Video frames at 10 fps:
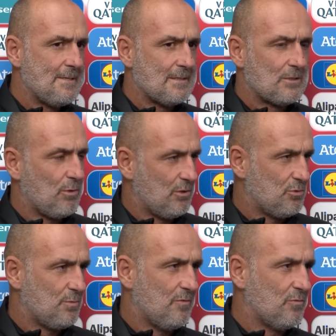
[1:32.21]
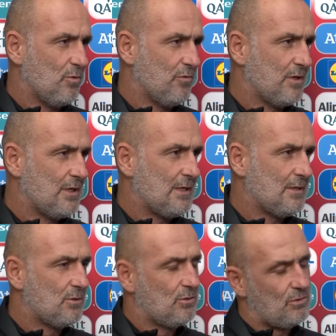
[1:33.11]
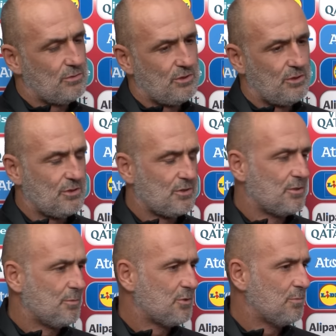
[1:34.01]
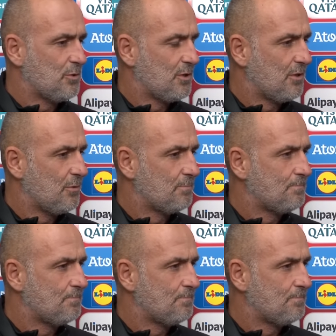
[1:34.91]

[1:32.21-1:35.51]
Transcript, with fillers: skład już ma w głowie, ale to dzisiaj jeszcze zobaczymy po treningu.